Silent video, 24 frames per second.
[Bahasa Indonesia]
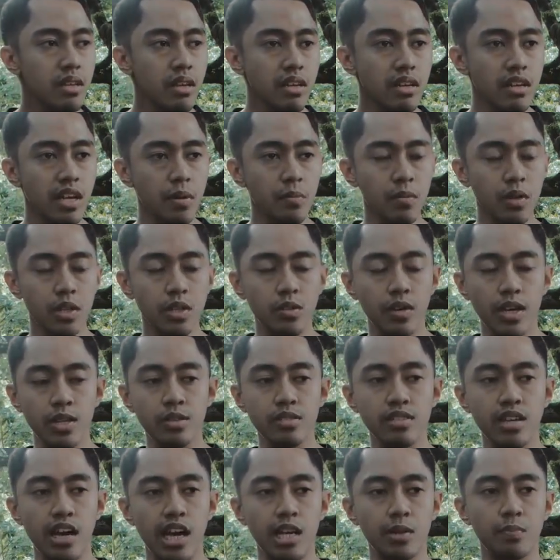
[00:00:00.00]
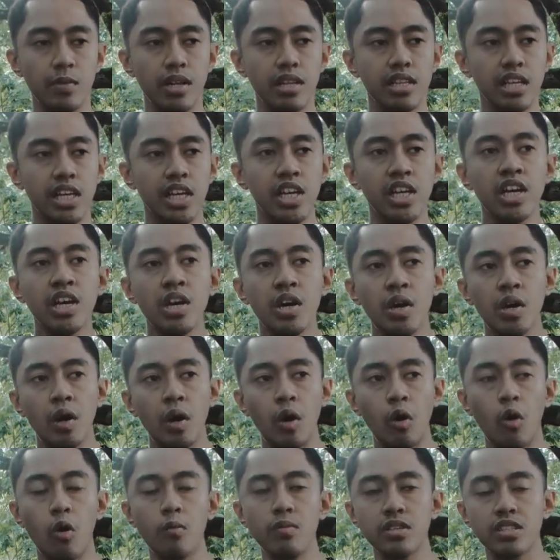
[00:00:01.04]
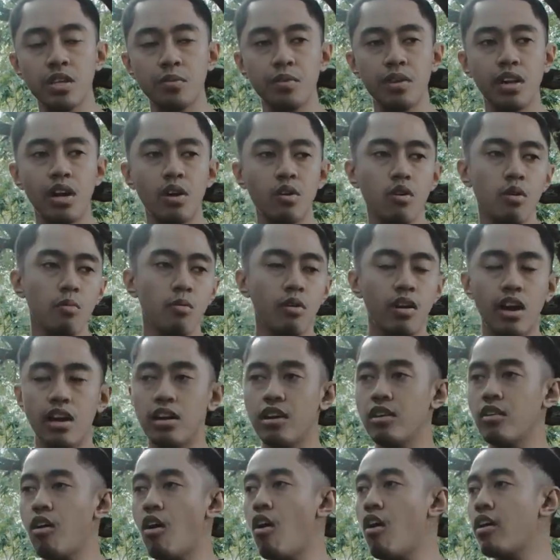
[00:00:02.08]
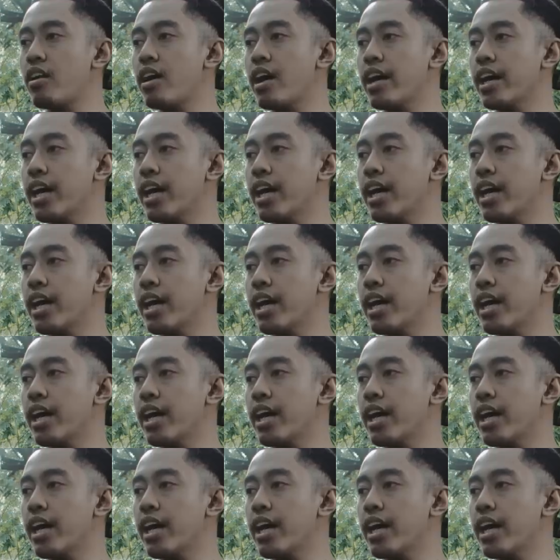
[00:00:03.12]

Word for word: Dan menurut gue itu sangat penting. Gue bisa bilang gue bukan orang